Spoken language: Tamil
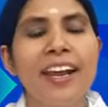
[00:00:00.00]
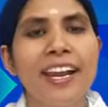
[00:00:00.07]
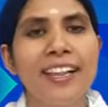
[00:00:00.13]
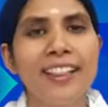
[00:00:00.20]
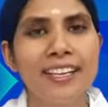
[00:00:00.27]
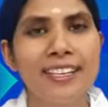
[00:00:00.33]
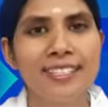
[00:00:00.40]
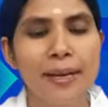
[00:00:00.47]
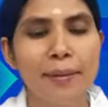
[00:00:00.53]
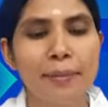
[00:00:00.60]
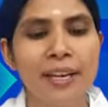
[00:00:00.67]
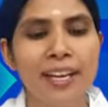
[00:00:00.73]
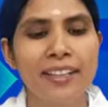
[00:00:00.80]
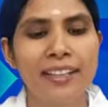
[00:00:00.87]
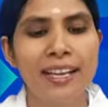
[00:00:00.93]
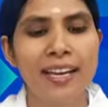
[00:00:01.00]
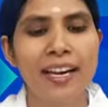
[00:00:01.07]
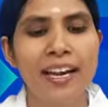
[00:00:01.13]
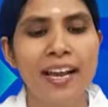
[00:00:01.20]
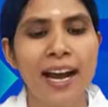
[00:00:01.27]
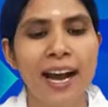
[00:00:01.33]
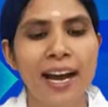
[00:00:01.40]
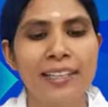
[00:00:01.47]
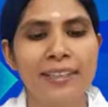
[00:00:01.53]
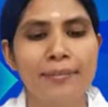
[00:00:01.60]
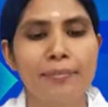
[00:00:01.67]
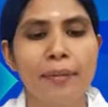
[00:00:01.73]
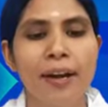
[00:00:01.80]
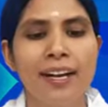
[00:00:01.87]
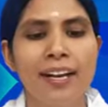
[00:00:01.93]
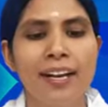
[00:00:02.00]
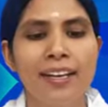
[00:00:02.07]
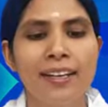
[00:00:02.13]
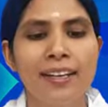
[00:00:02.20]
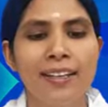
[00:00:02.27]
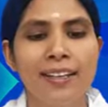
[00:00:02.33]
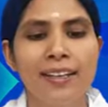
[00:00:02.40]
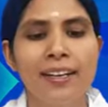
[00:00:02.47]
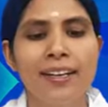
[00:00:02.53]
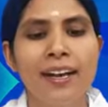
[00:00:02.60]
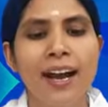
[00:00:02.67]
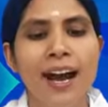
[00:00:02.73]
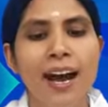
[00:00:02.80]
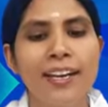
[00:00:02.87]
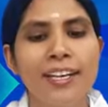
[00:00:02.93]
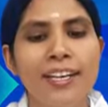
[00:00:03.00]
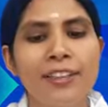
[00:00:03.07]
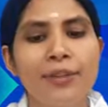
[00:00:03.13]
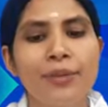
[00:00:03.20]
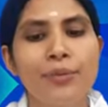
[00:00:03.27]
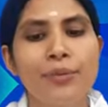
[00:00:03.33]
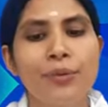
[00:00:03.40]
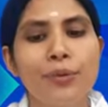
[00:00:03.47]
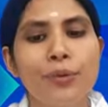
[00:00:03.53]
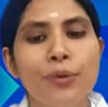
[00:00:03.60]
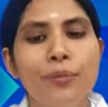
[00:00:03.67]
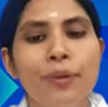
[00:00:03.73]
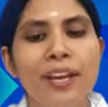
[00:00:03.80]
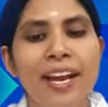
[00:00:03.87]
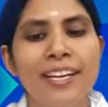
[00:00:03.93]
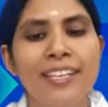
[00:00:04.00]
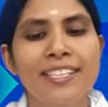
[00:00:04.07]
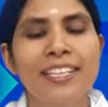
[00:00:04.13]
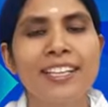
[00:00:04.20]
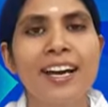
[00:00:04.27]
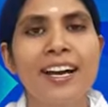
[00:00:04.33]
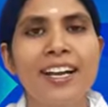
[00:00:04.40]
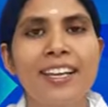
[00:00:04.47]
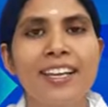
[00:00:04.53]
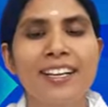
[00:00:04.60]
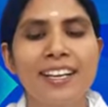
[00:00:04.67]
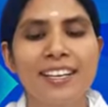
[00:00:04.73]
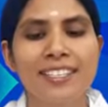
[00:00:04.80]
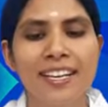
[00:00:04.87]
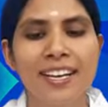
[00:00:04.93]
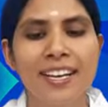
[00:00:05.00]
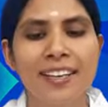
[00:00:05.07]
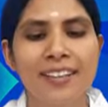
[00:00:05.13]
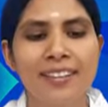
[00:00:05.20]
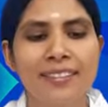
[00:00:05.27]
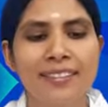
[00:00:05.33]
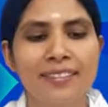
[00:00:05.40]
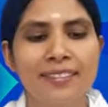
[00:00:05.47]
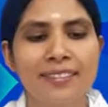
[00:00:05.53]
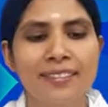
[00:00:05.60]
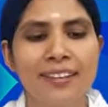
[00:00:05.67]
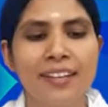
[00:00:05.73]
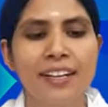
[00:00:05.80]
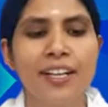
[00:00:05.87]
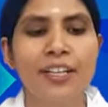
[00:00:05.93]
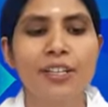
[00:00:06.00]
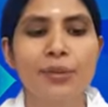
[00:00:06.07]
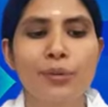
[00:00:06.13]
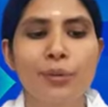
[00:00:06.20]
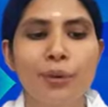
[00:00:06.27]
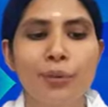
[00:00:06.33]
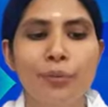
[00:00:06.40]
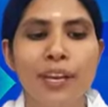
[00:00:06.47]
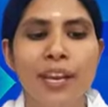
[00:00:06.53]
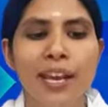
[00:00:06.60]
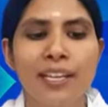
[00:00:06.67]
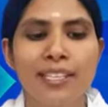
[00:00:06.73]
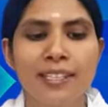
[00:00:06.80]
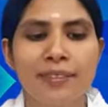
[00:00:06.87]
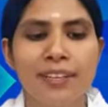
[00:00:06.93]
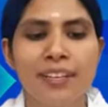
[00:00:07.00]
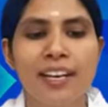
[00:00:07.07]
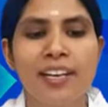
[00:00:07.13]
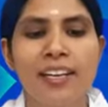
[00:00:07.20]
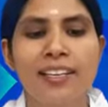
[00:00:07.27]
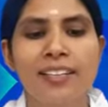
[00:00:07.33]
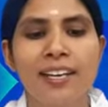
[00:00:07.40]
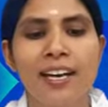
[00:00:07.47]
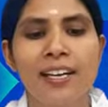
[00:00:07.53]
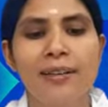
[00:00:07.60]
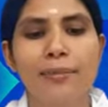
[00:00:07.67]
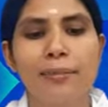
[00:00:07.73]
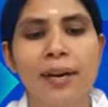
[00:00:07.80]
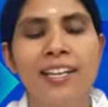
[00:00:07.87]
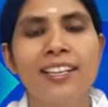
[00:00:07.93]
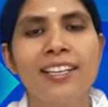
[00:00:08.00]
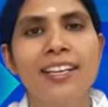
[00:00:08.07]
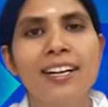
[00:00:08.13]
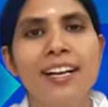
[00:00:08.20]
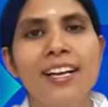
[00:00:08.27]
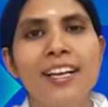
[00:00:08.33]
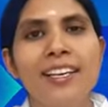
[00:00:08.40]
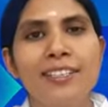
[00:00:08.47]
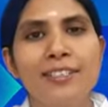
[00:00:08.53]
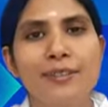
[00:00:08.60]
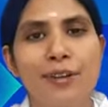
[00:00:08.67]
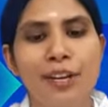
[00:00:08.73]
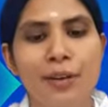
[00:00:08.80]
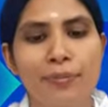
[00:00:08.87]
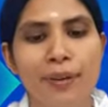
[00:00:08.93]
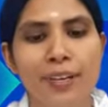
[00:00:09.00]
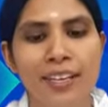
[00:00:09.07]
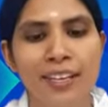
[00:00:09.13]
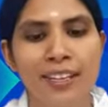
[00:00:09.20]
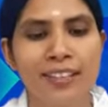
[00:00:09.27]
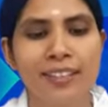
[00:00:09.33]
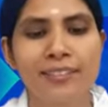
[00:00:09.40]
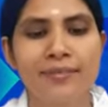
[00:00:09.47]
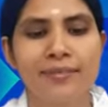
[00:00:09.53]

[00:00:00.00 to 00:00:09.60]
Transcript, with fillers: இந்த சமயத்தில் ஆத்மாக்கள் அனைத்தும் தூய்மை அற்றதாக இருக்கின்றன தூய்மையற்றவர்களுக்கு தான் மனிதர்கள் என்று சொல்லப்படுகிறது